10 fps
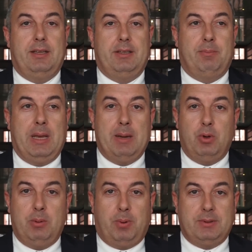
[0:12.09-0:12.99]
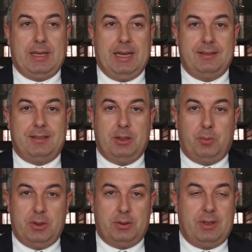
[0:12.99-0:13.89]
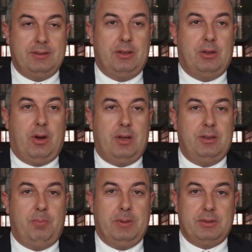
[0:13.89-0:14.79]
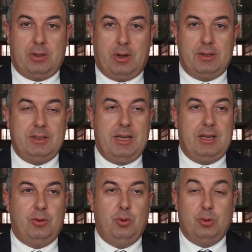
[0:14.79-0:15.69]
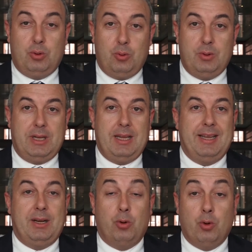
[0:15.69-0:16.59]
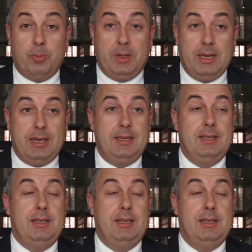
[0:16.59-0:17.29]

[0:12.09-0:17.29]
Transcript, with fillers: Sappiamo l'importanza di questo territorio per storia, cultura, economia,